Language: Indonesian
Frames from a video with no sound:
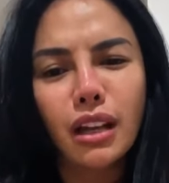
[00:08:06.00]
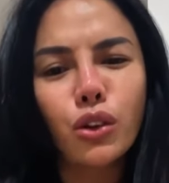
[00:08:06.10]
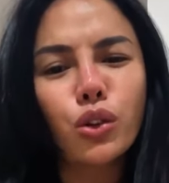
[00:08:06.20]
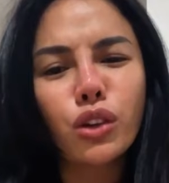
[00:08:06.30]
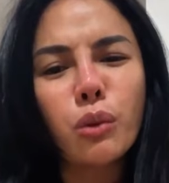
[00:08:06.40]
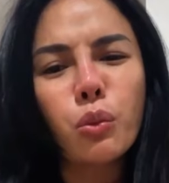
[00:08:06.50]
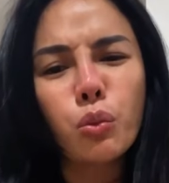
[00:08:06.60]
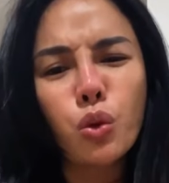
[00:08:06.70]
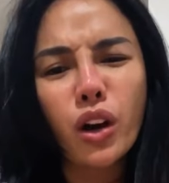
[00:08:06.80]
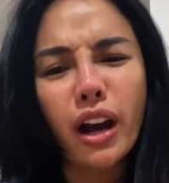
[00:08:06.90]
Ya lu
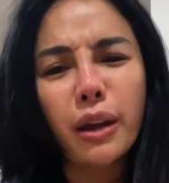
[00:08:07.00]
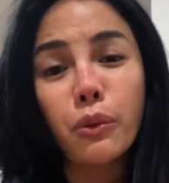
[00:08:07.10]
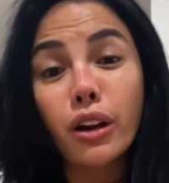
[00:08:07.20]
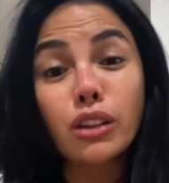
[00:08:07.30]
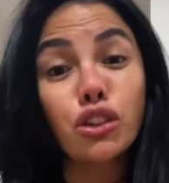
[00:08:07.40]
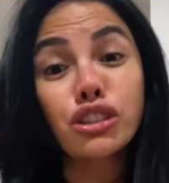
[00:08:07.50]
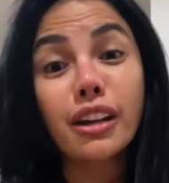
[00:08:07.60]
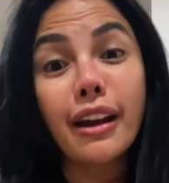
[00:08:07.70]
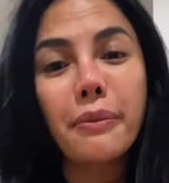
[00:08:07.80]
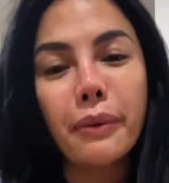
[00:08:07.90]
tukang buka aib orang, terus
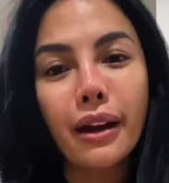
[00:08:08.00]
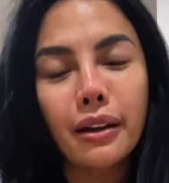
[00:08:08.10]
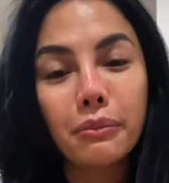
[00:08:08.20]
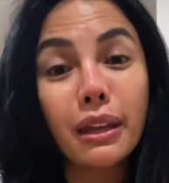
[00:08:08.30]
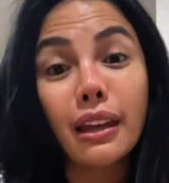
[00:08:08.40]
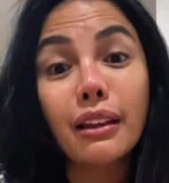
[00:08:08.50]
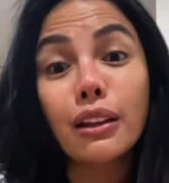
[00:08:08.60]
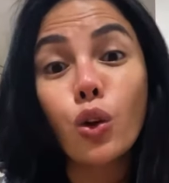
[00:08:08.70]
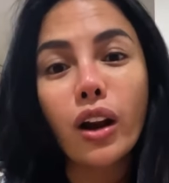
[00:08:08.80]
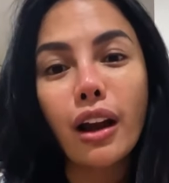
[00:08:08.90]
kenapa
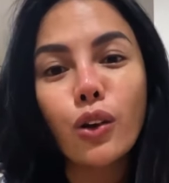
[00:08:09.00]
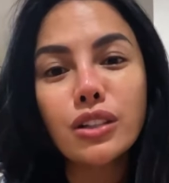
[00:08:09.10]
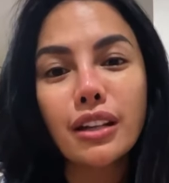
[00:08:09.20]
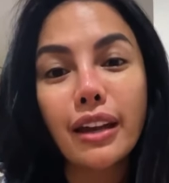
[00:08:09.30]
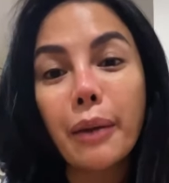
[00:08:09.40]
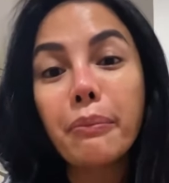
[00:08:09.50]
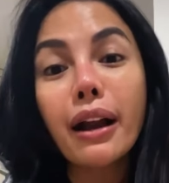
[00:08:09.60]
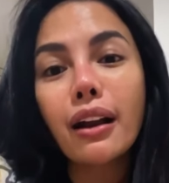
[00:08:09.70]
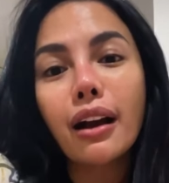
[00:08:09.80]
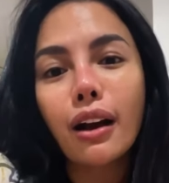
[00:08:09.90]
bikin keluarga lu jadi
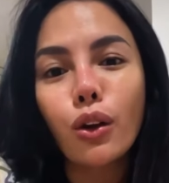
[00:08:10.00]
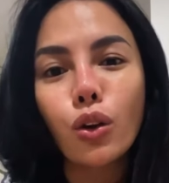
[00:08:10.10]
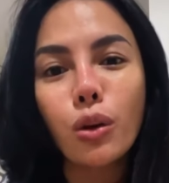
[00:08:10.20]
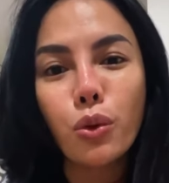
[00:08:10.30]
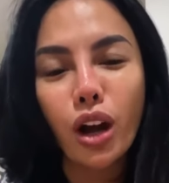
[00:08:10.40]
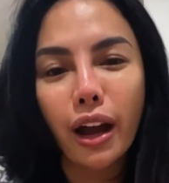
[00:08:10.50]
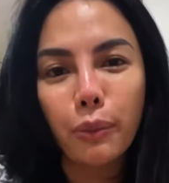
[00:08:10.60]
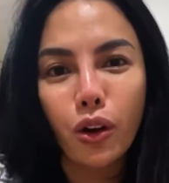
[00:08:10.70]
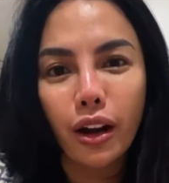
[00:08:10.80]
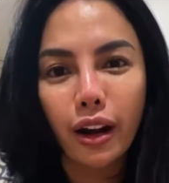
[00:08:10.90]
gembel nggak kalau gua buka
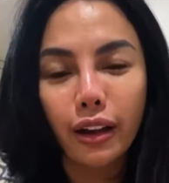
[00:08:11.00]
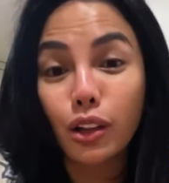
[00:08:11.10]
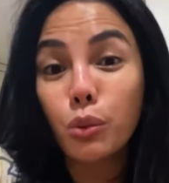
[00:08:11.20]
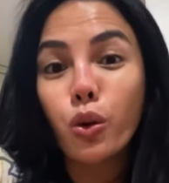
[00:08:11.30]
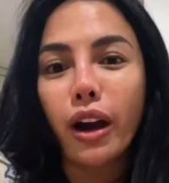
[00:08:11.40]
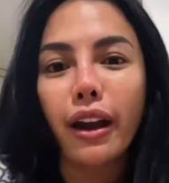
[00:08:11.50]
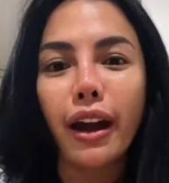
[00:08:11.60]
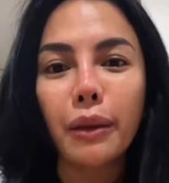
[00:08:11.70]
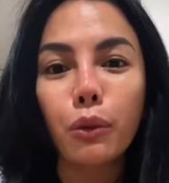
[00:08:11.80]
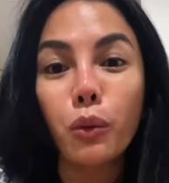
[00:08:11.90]
aib orang lain? Itu bukan
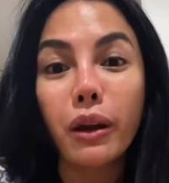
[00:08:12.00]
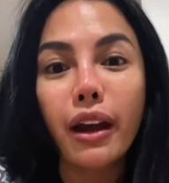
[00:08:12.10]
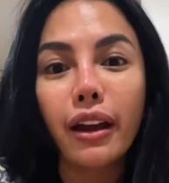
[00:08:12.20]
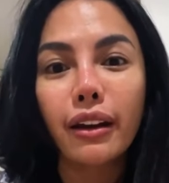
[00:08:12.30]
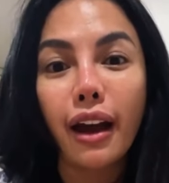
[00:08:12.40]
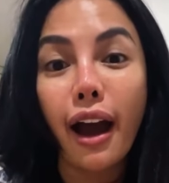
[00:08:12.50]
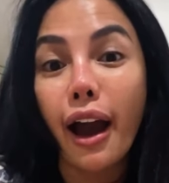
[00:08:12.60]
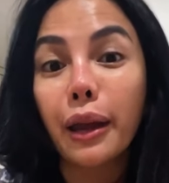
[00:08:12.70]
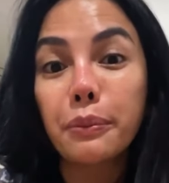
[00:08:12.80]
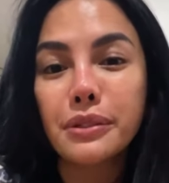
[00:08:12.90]
aib, lu bedain
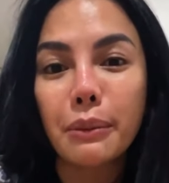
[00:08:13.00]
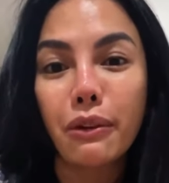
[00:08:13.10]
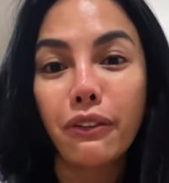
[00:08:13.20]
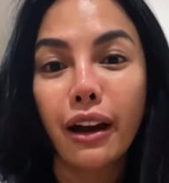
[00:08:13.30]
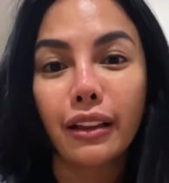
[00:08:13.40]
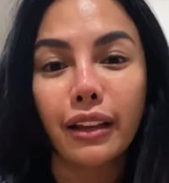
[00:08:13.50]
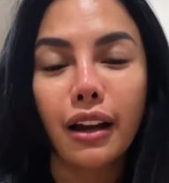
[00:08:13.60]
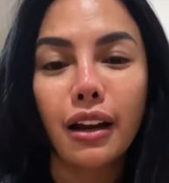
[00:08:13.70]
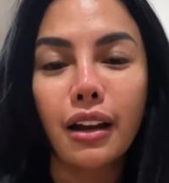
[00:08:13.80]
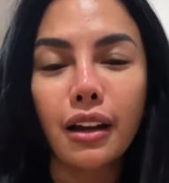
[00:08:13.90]
aib sama
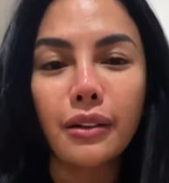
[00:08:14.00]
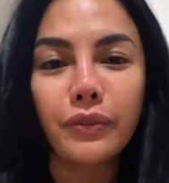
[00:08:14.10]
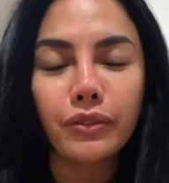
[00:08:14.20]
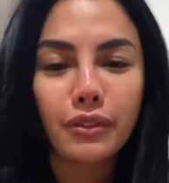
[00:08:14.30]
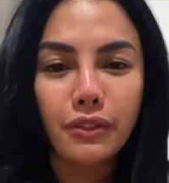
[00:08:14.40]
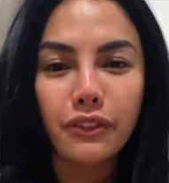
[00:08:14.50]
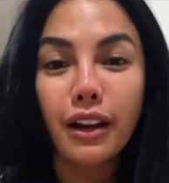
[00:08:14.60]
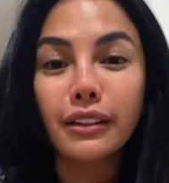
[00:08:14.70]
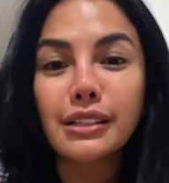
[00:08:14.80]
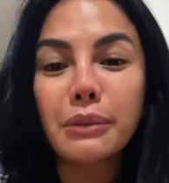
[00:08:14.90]
fakta.
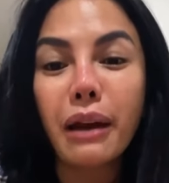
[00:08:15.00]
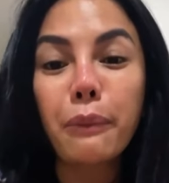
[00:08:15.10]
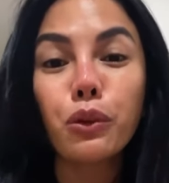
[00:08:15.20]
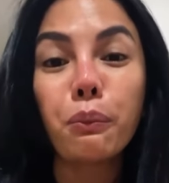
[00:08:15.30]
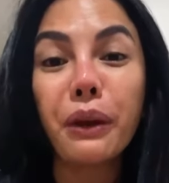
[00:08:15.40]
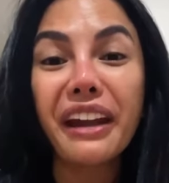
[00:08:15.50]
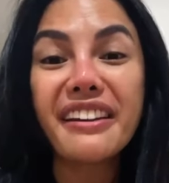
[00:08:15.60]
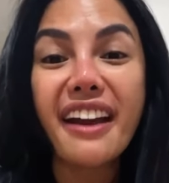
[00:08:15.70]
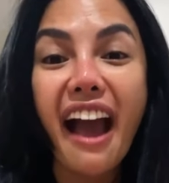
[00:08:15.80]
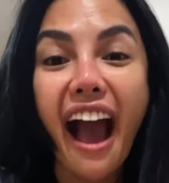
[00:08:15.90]
Fakta sama aib tuh
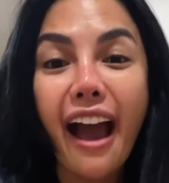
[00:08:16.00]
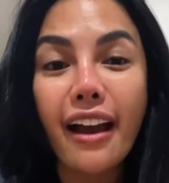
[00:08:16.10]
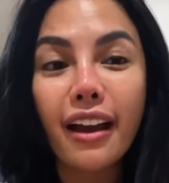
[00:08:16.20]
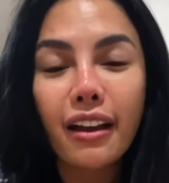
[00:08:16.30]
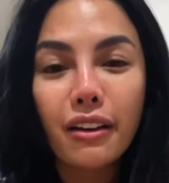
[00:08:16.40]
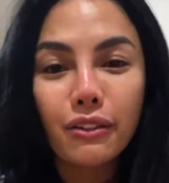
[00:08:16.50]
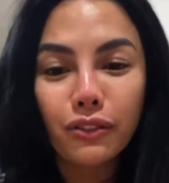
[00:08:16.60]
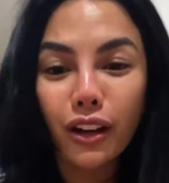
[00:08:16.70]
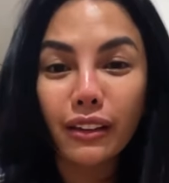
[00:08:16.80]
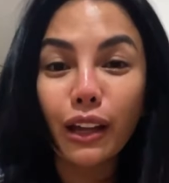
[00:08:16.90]
beda
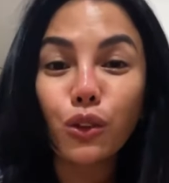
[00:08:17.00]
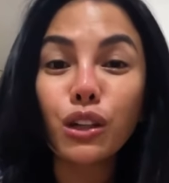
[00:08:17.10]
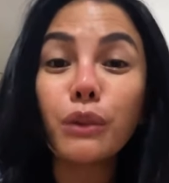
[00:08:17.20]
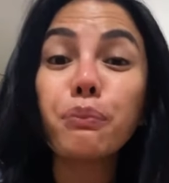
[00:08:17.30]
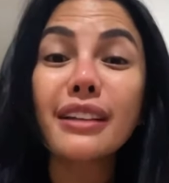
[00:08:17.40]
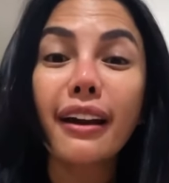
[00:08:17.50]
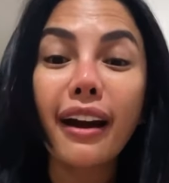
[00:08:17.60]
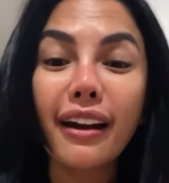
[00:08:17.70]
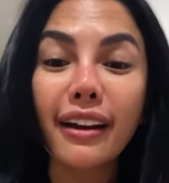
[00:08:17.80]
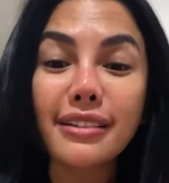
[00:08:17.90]
fakta itu
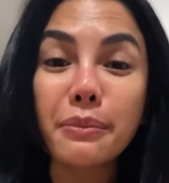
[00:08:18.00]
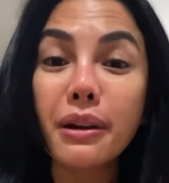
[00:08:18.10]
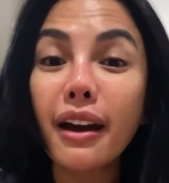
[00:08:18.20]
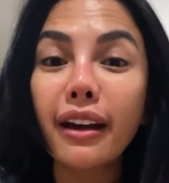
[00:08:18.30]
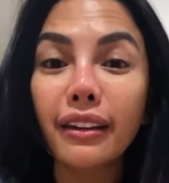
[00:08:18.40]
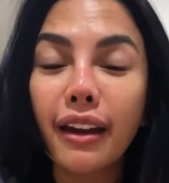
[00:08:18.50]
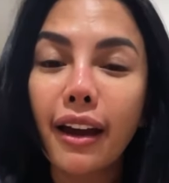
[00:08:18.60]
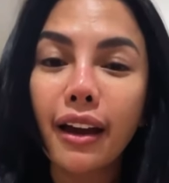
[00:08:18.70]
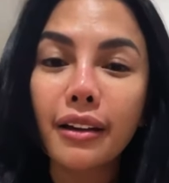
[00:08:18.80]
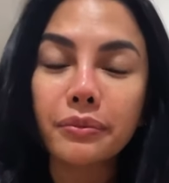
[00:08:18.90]
dibicarakan yang
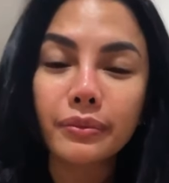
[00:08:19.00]
sebenarnya.